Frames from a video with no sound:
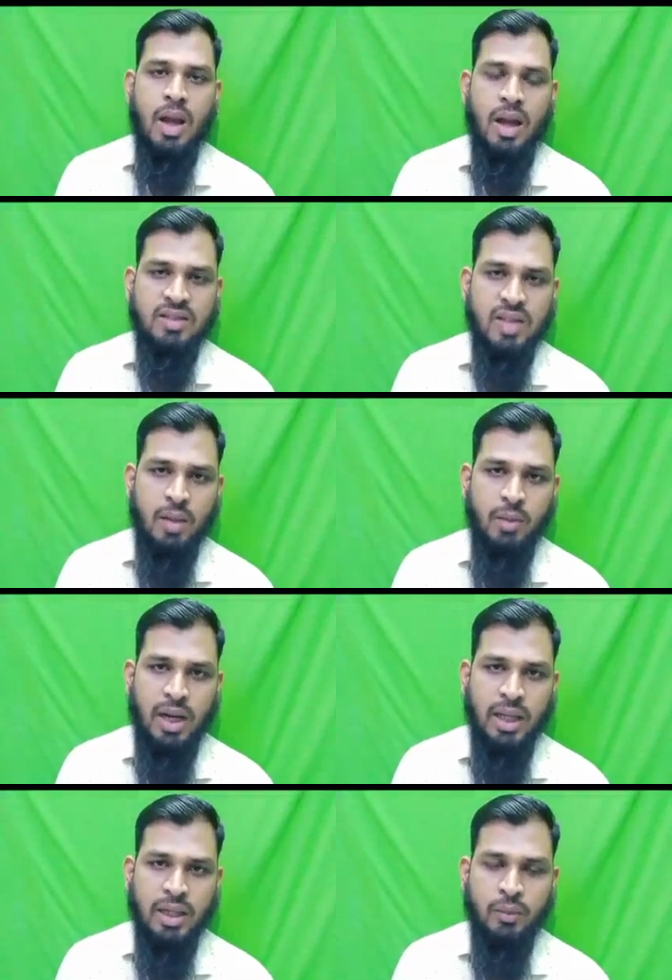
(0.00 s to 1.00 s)
அஸ்லாம்
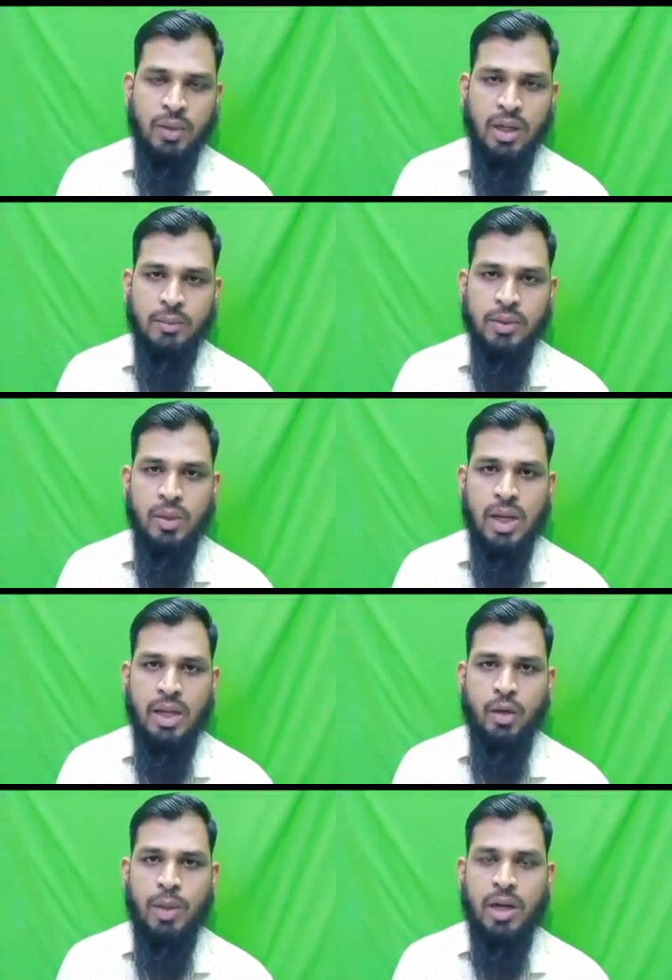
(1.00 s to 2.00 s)
அலைக்கும்
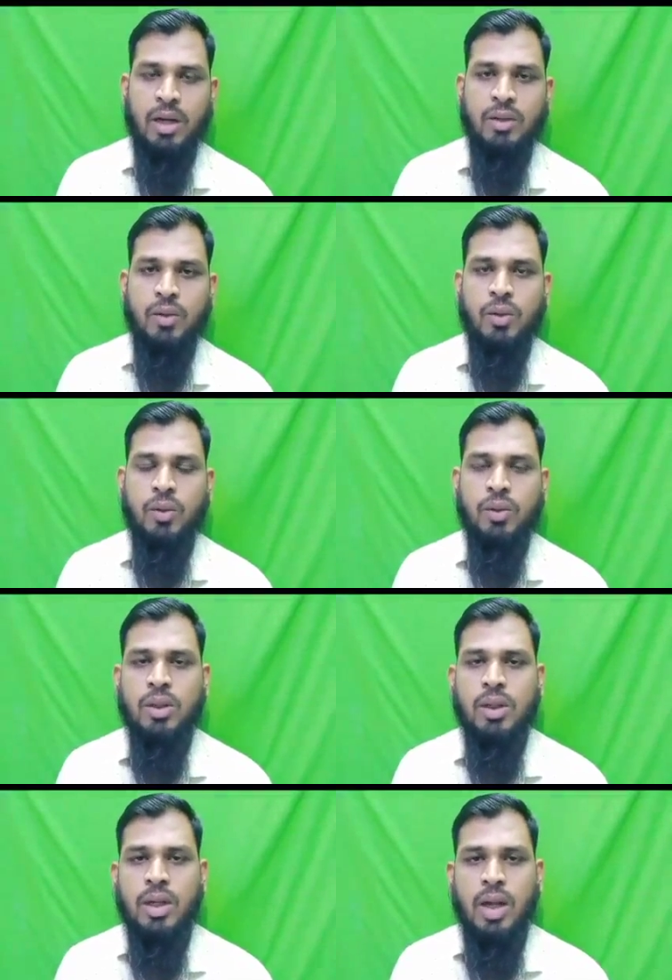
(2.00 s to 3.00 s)
ரஹமத்துல்லாஹி வபரகாத்துஹு
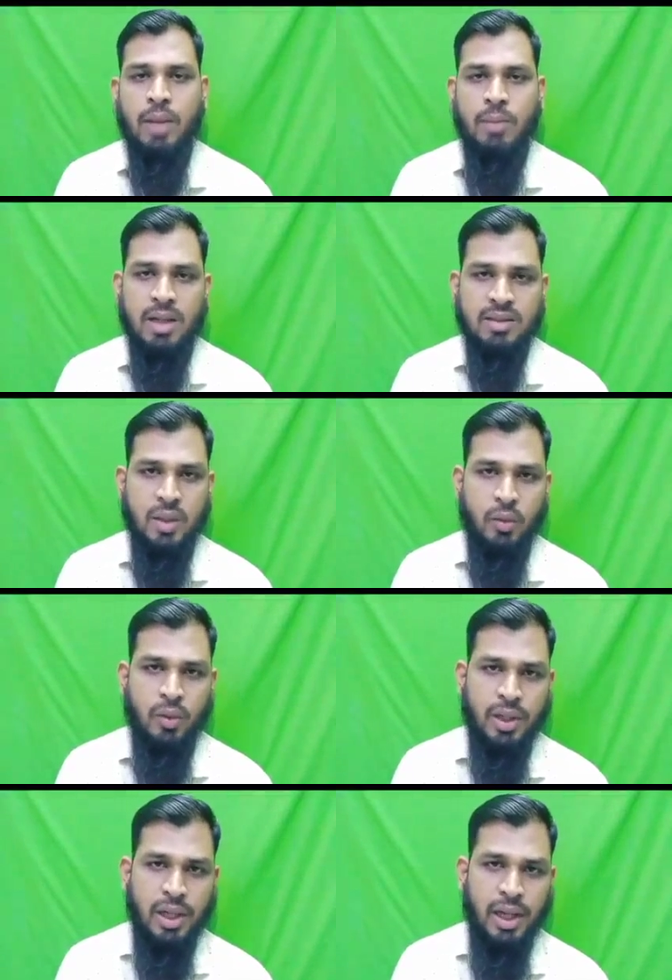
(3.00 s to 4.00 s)
அன்பான
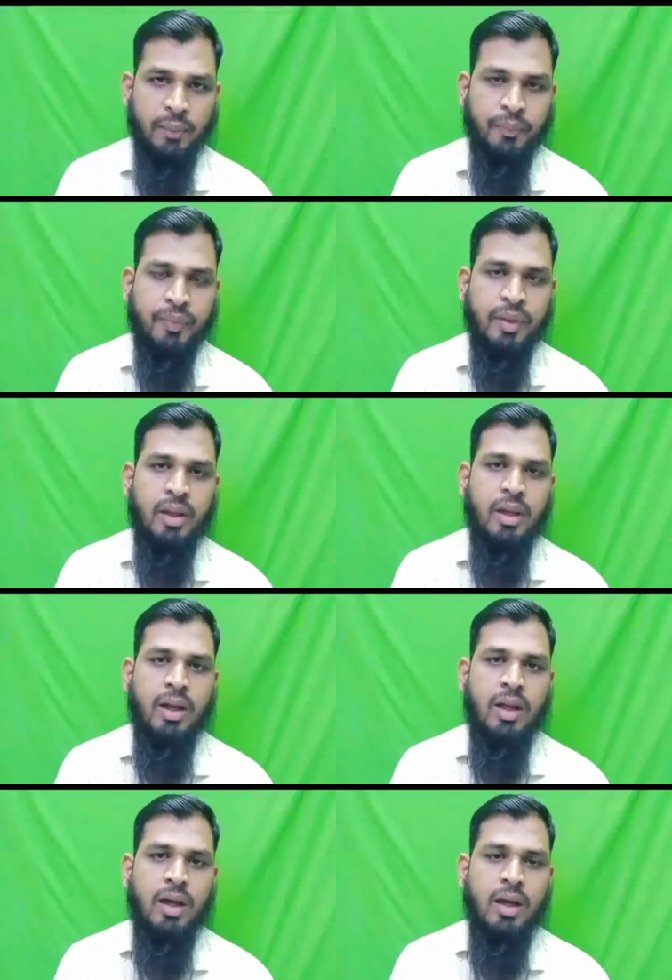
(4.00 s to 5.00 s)
சகோர்களே
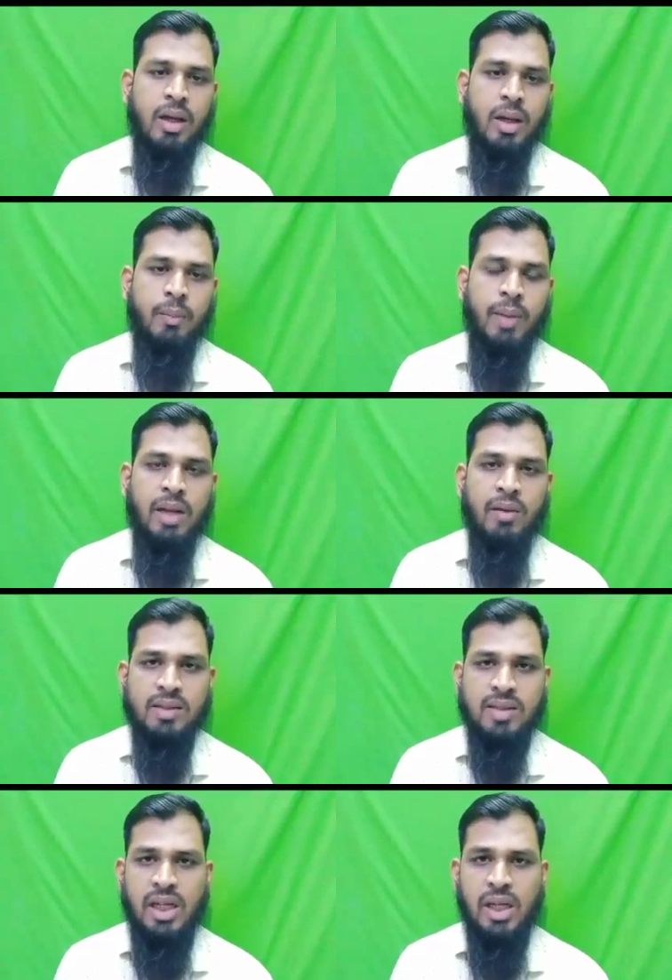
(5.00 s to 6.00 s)

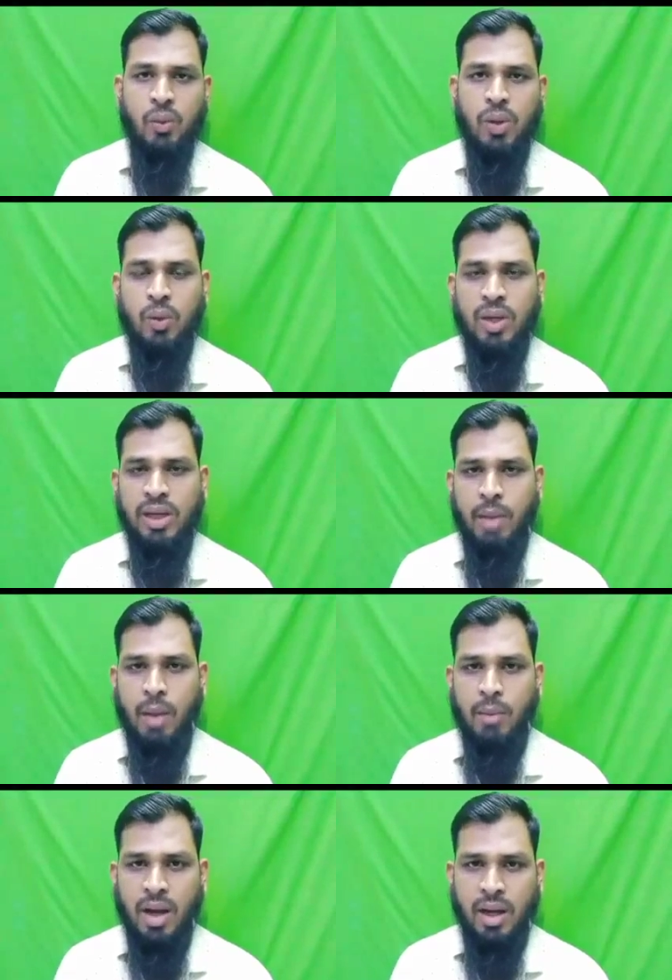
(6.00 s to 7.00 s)
பள்ளிவாசலில் ஒருவர்
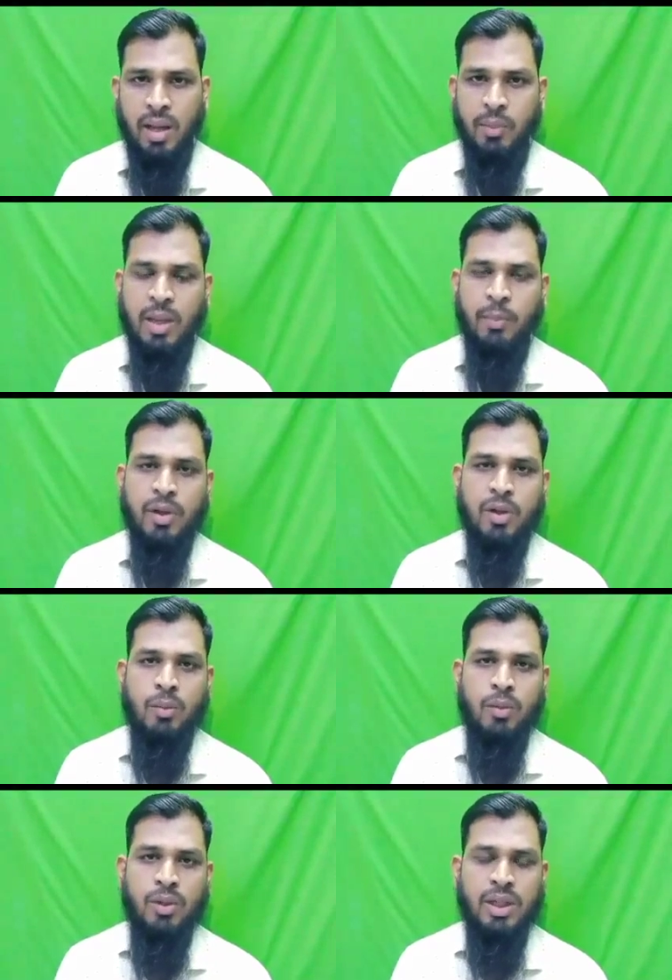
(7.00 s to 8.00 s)
இமாமாக
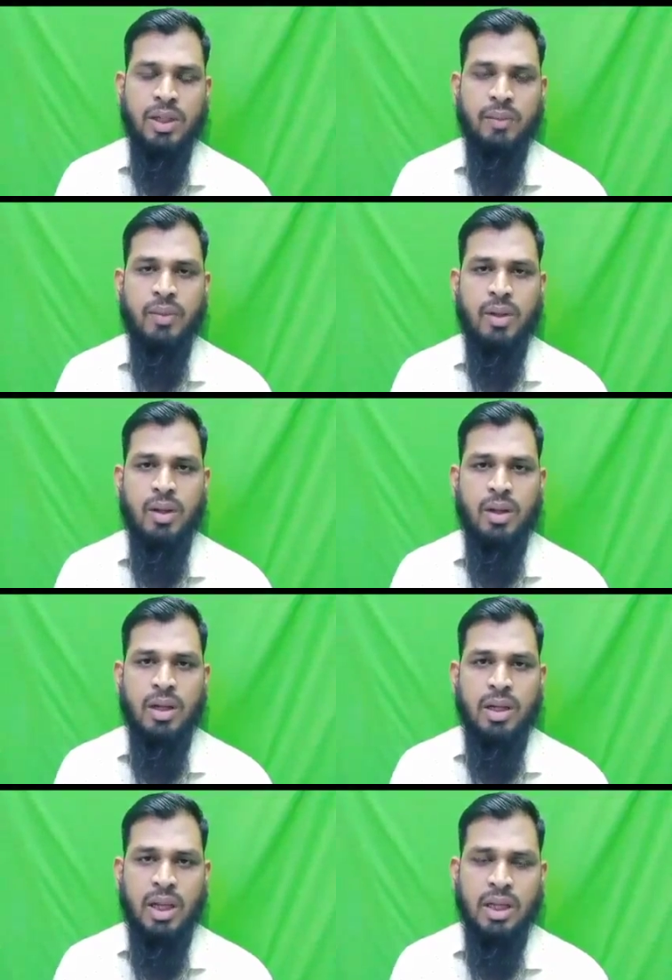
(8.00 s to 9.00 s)
நியமிக்கப்பட்டிருக்கும் போது
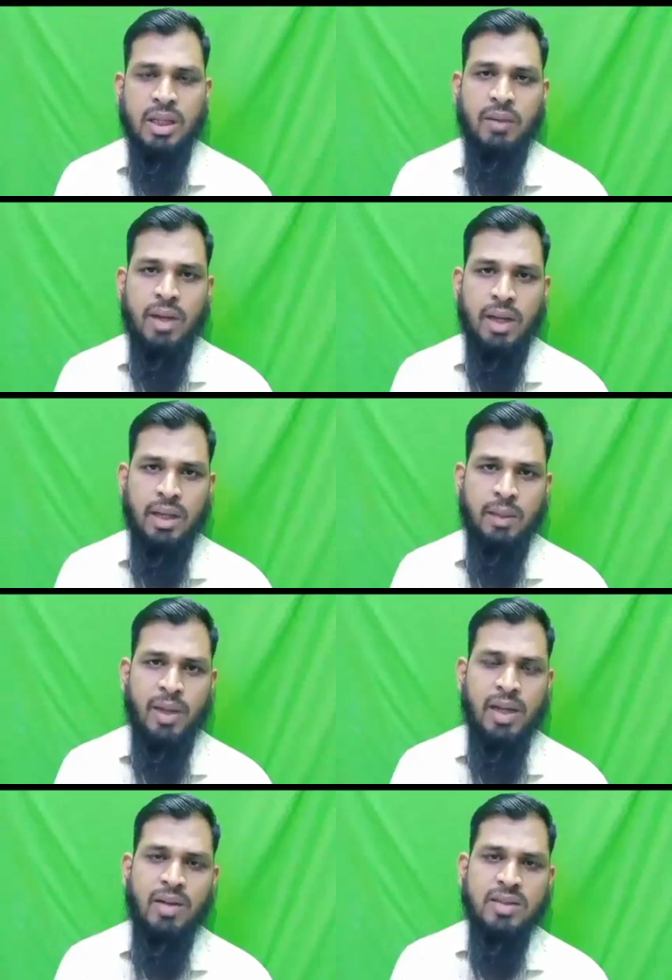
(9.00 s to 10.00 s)
இறந்தவரை
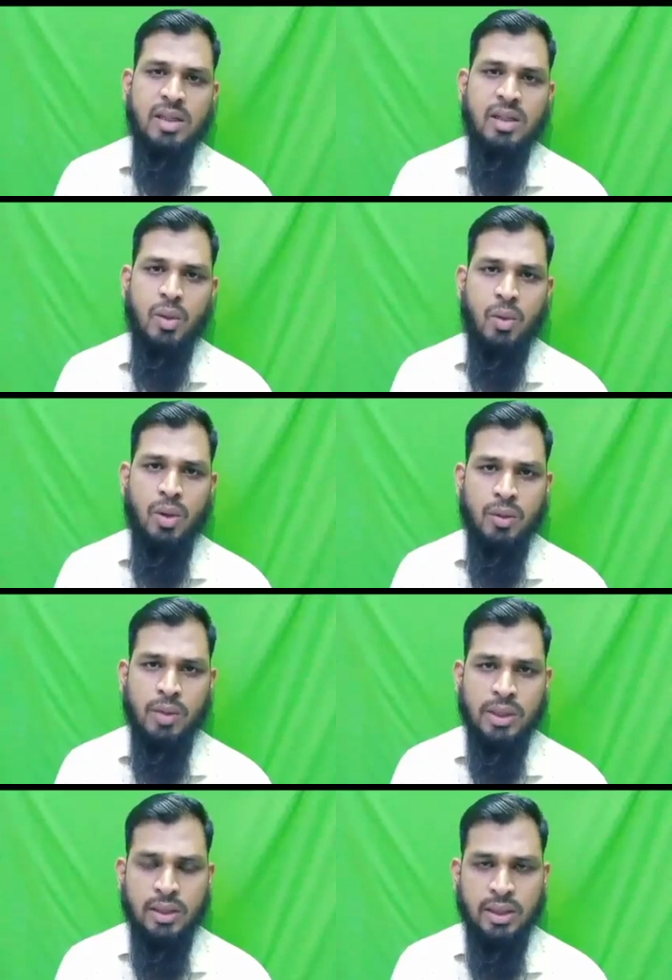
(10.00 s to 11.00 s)
பள்ளிவாசலுக்கு கொண்டு
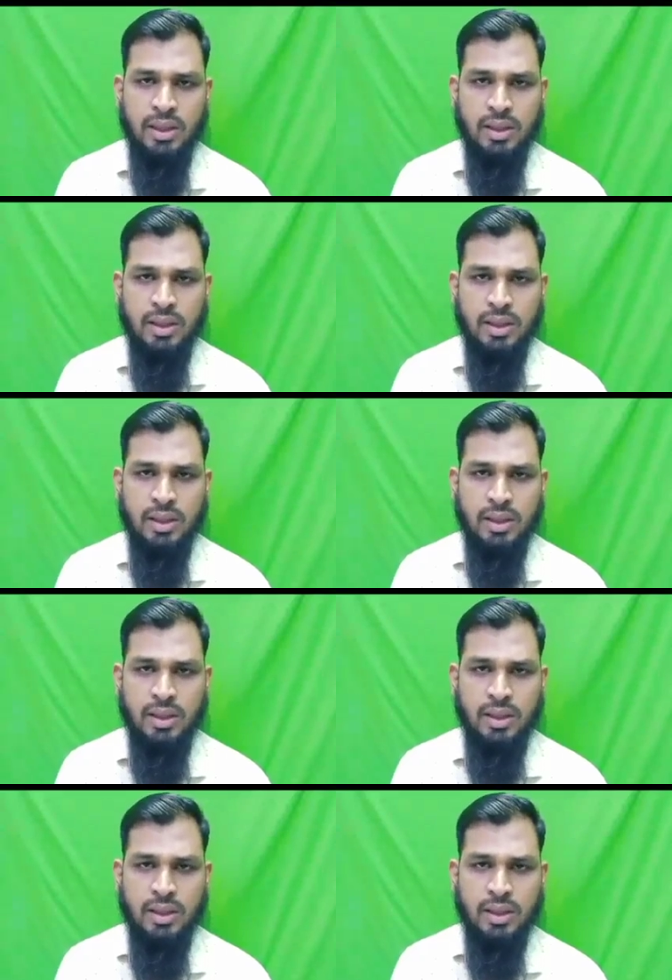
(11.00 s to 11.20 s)
வந்து